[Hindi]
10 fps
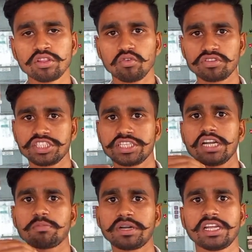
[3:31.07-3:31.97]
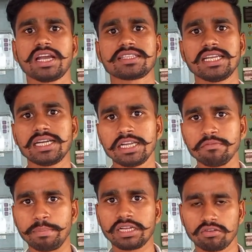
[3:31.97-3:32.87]
तो असिस्टेंट ऑपरेटर का
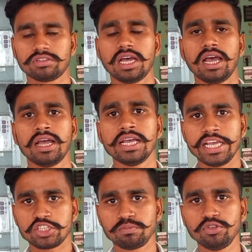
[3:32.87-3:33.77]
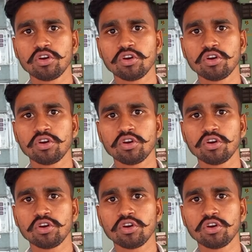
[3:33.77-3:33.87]
सैलरी बेटर होता है एस